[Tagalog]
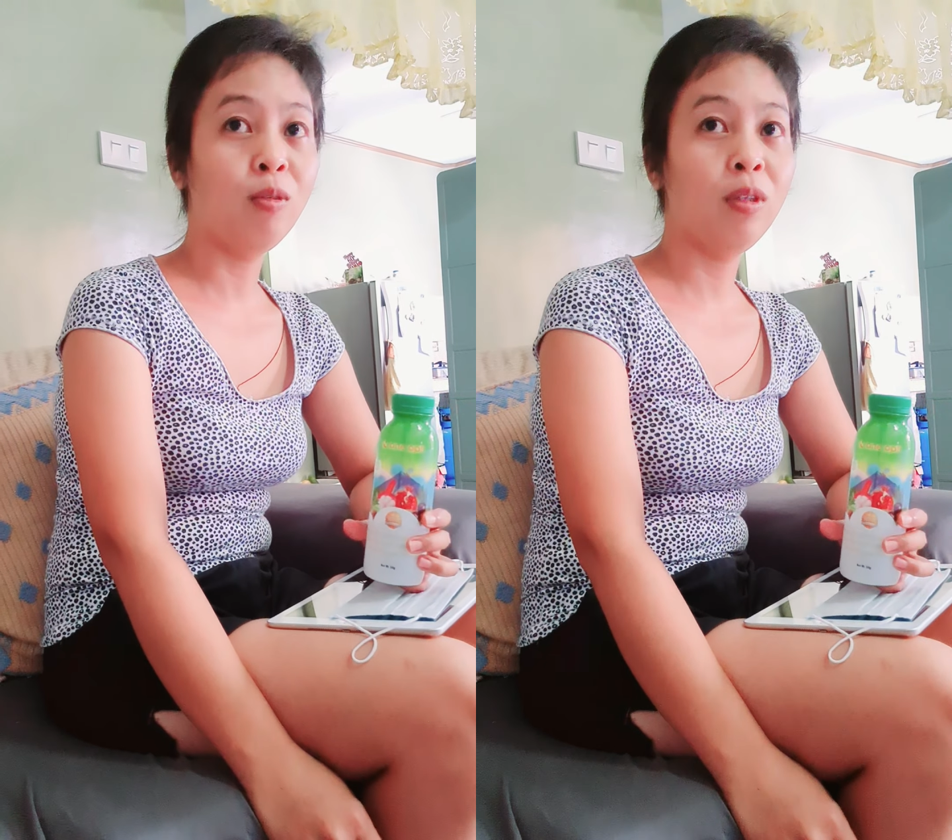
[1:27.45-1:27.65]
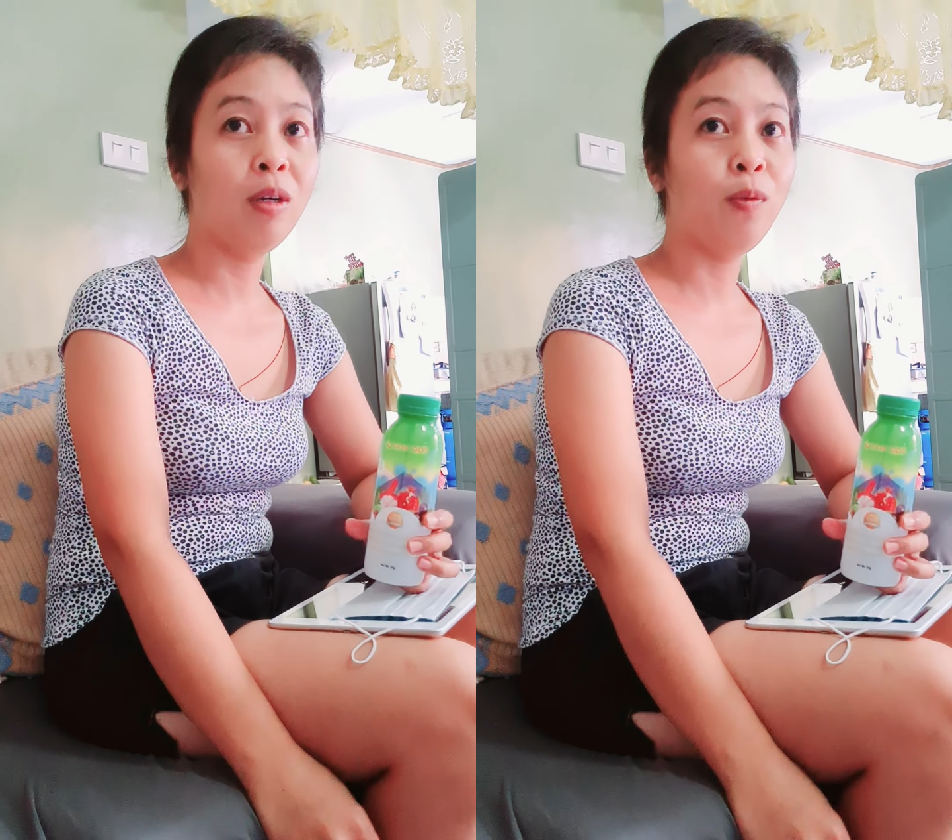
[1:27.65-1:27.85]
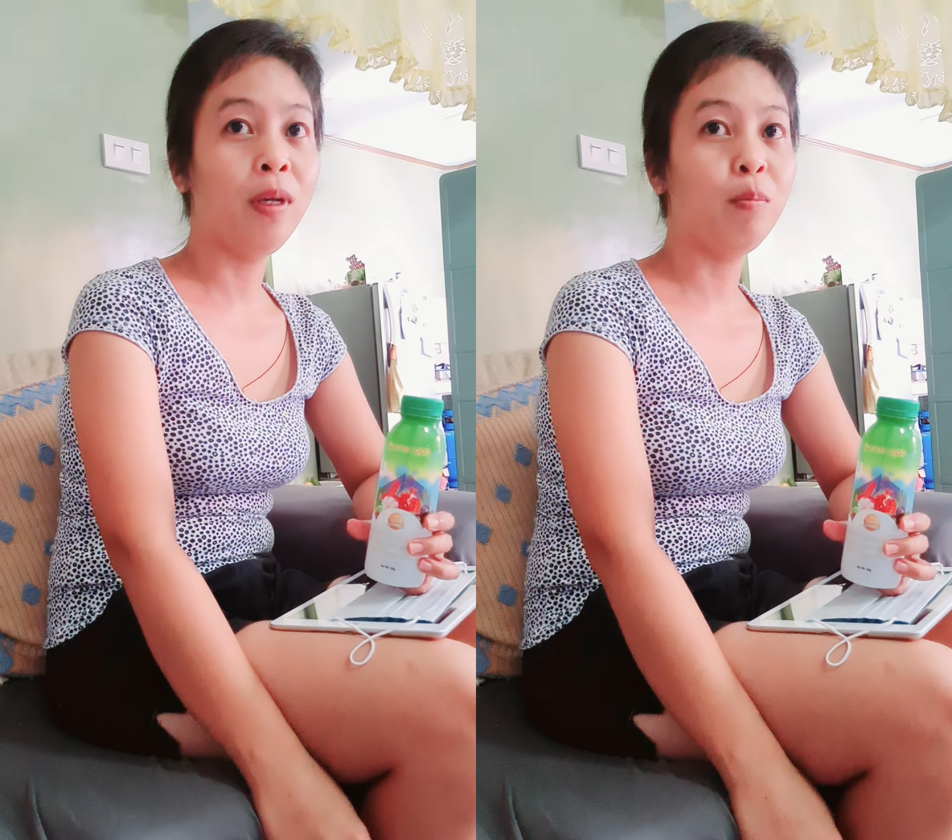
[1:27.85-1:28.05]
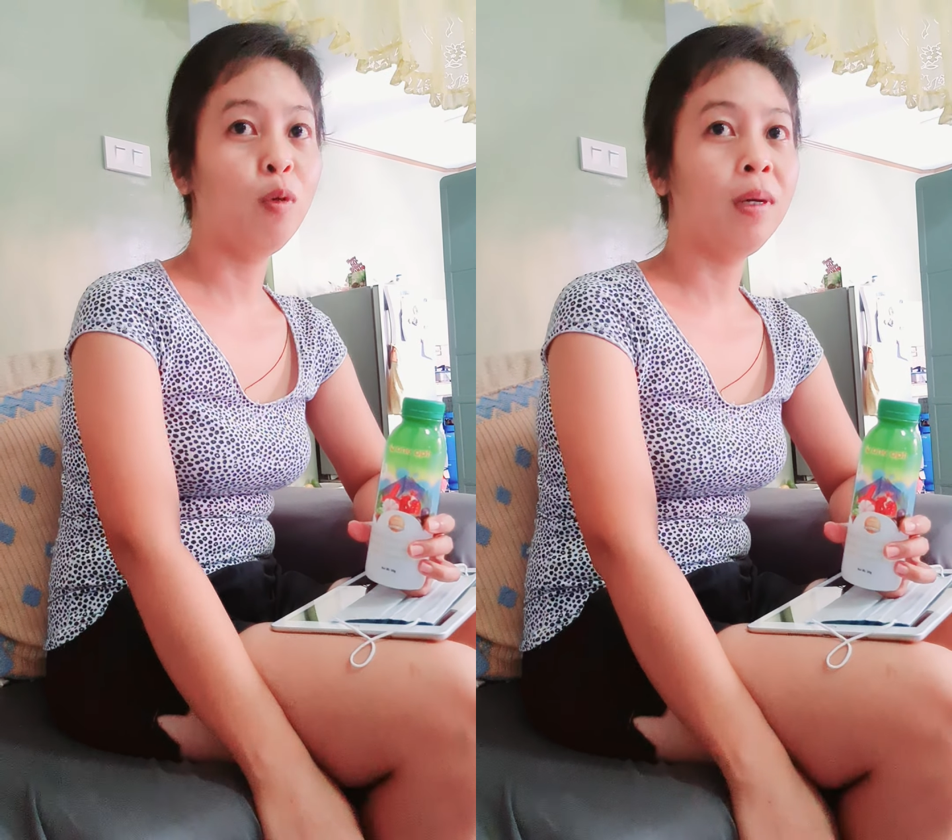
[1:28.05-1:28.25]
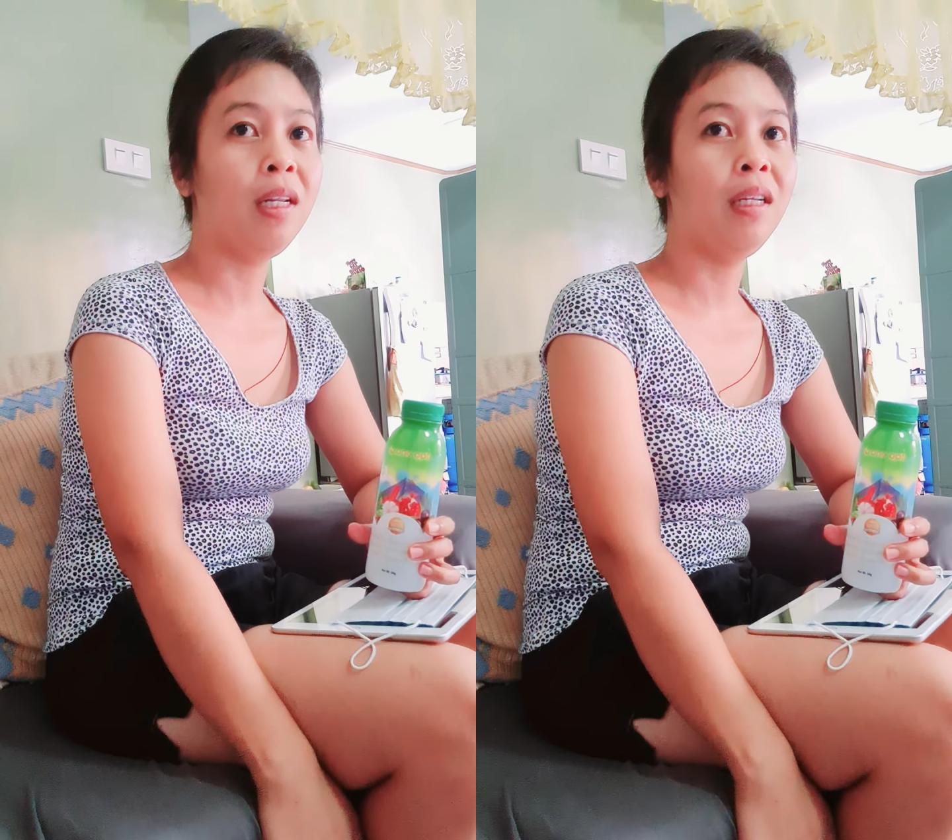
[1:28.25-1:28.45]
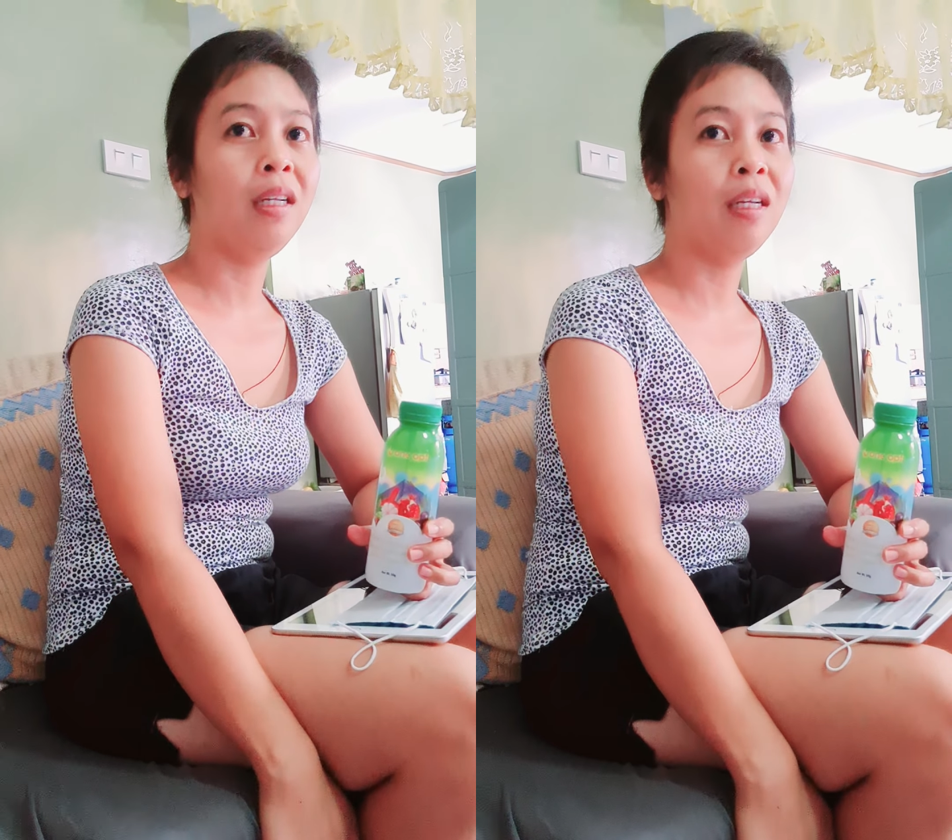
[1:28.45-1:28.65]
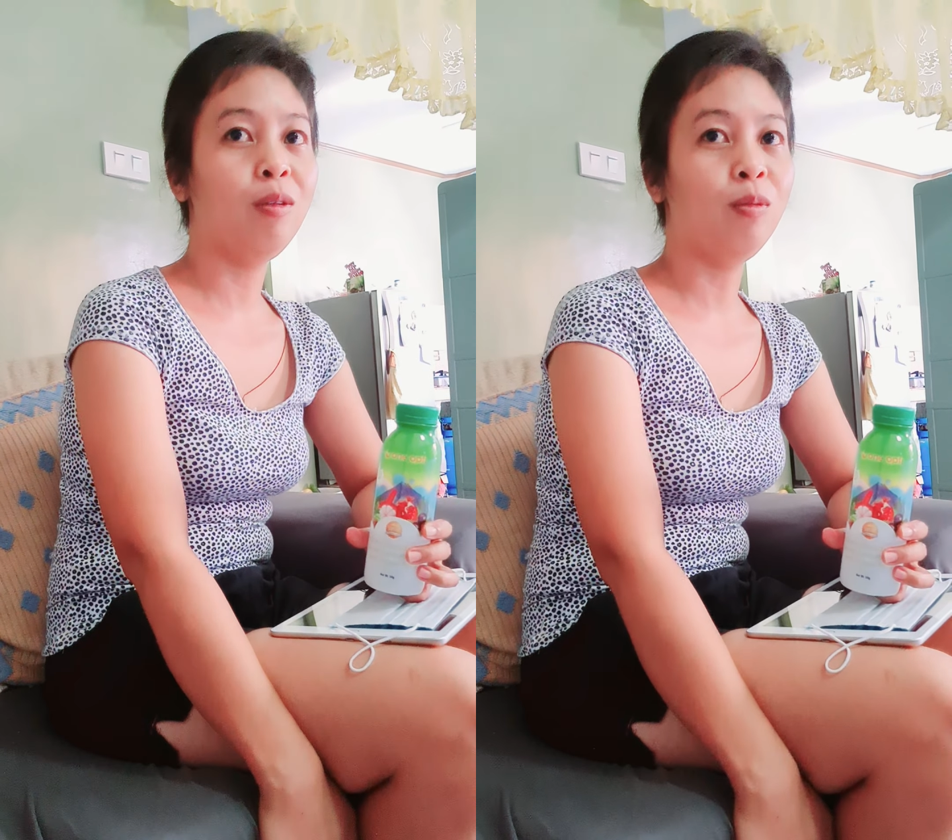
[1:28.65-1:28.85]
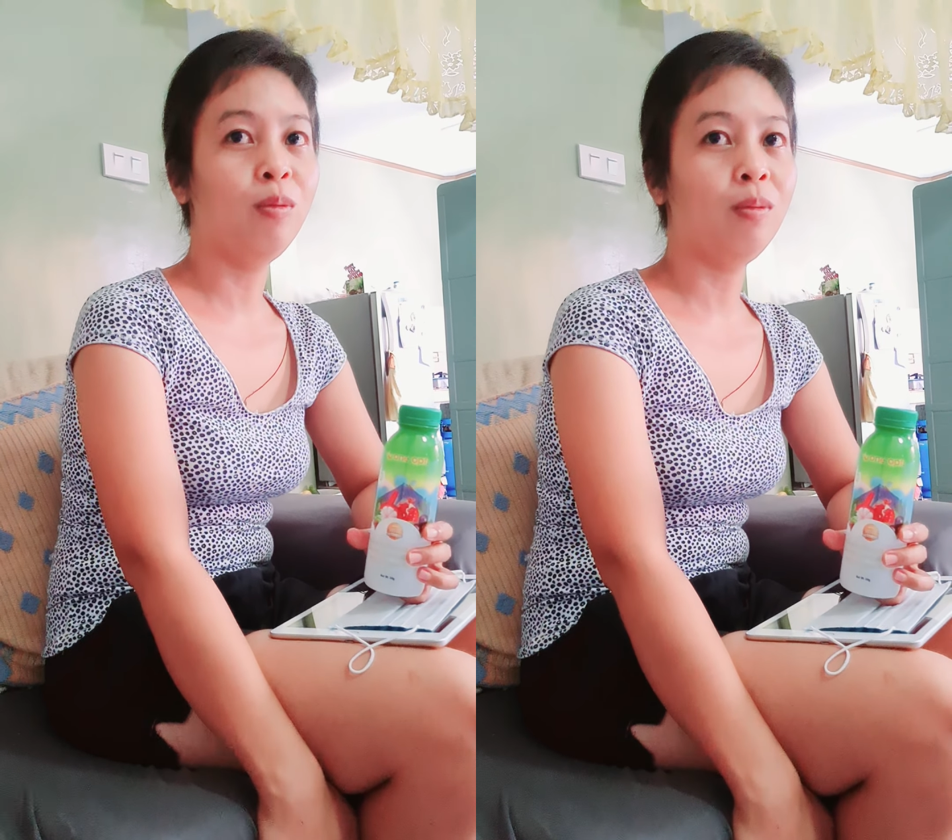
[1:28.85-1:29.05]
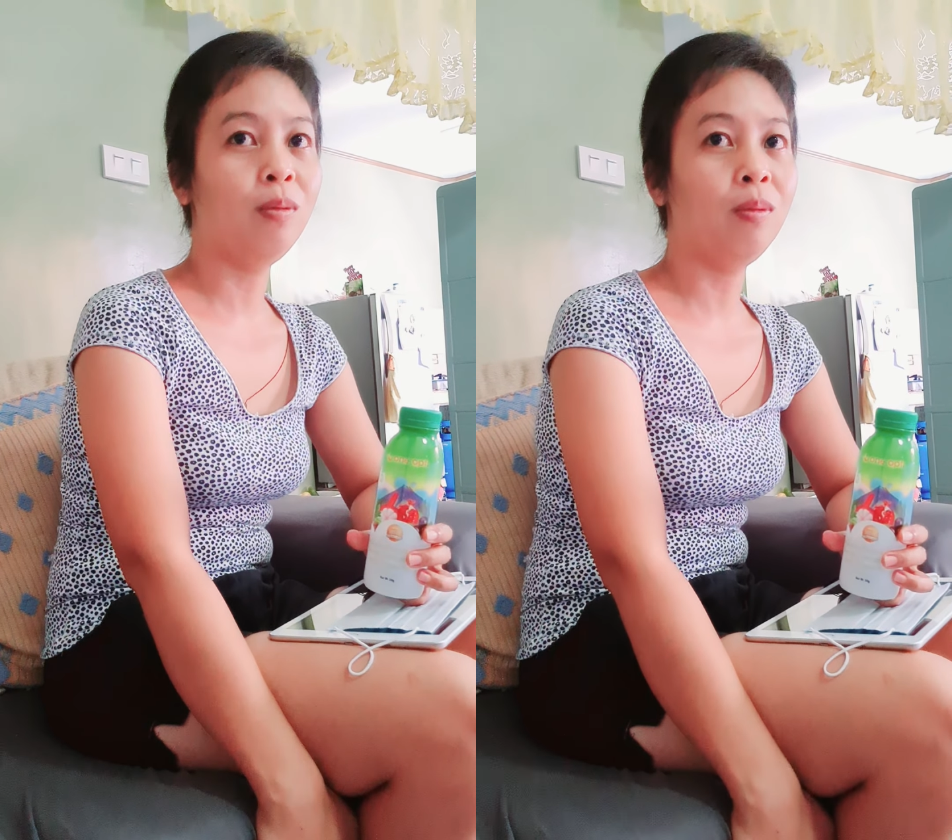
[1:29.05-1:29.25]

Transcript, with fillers: ako ng weight, bumalik na yung